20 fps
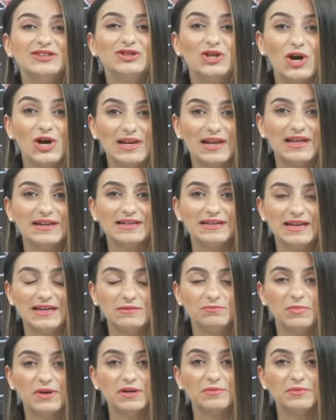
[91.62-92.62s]
دولار
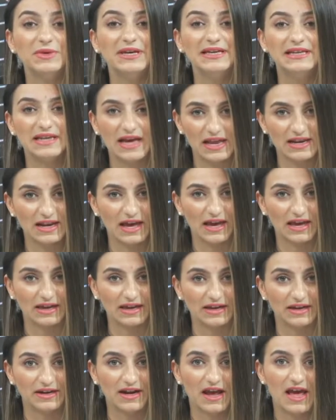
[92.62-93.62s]
للبرميل
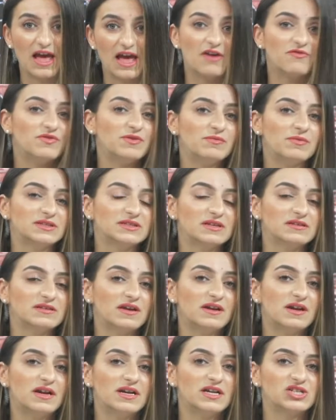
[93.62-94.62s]
الأخير فيما
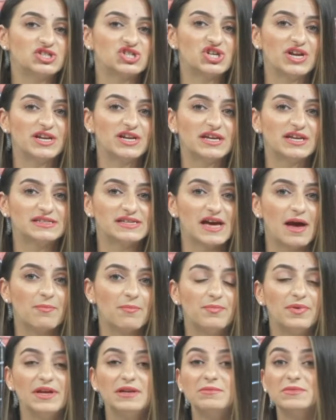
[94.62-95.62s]
تضررت شركة
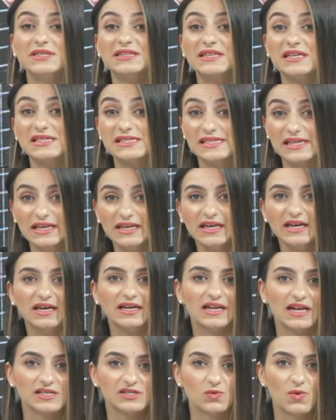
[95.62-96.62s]
أبل من تصحيح
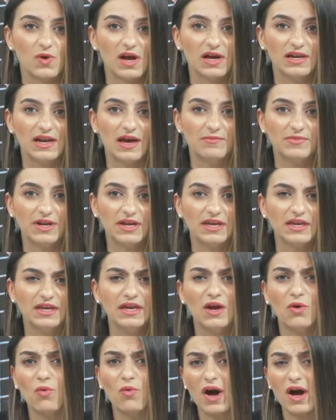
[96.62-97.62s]
الأسواق
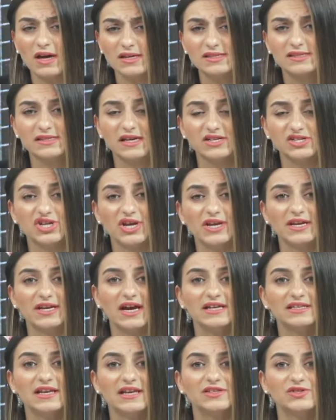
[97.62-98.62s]
الأمريكية وخاصة
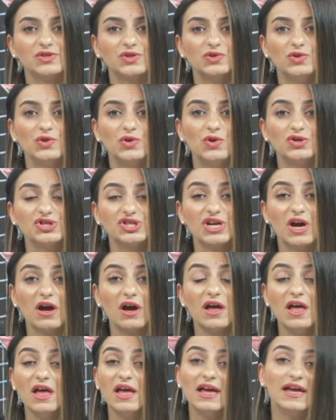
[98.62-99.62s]
شركات التكنولوجيا
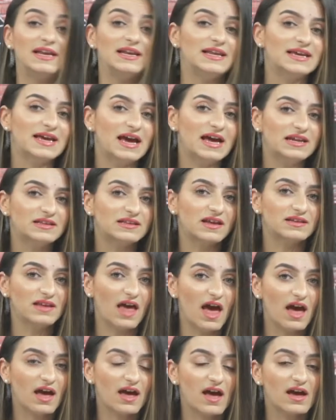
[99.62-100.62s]
اللي كانت قد
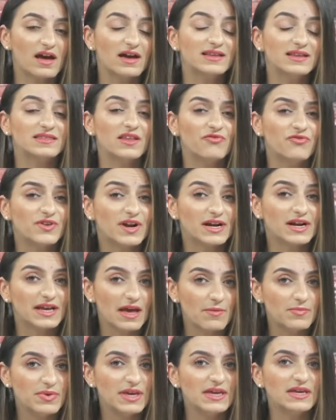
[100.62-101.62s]
حققت طفرة
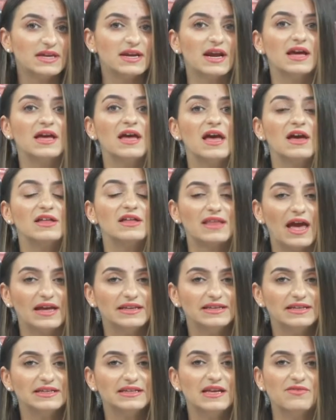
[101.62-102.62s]
كبيرة
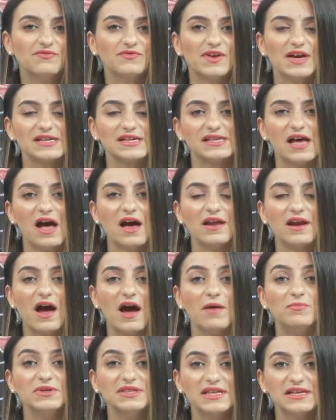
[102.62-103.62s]
تحديدا في
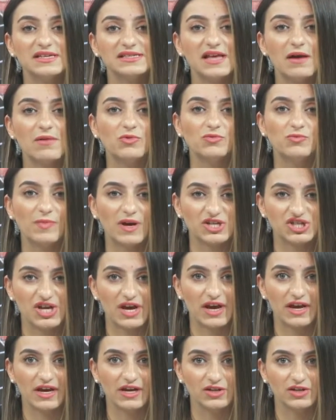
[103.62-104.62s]
أسعارها بالتزامن مع
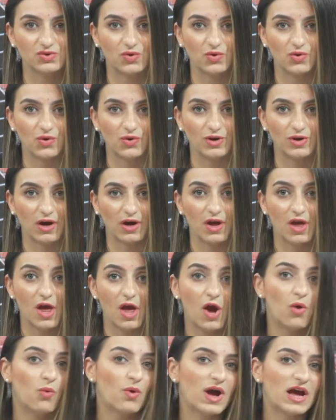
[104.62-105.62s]
جائحة كورونا
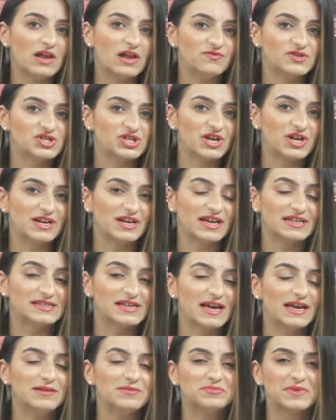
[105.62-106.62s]
وخلف
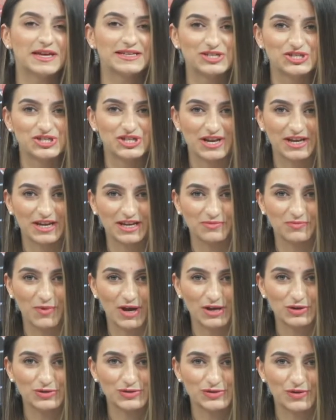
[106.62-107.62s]
الشركتين تأتي شركة
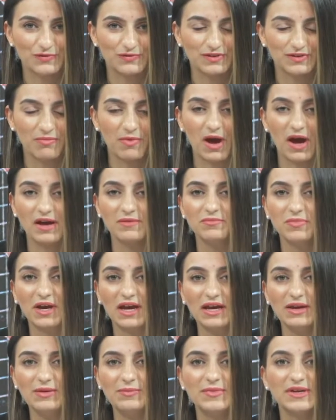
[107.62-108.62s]
مايكروسوفت طبعا
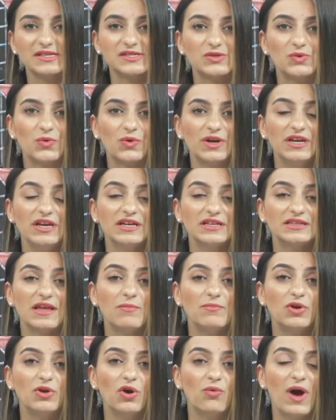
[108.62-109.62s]
بقيمة سوقية
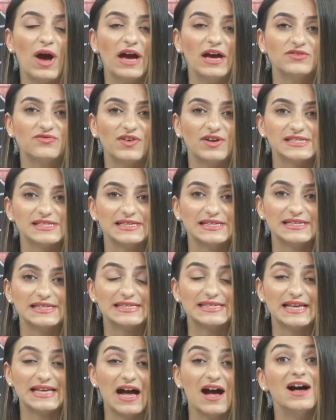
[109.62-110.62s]
تبلغ
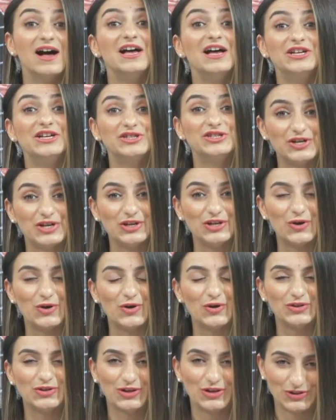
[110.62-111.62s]
1.9 تريليون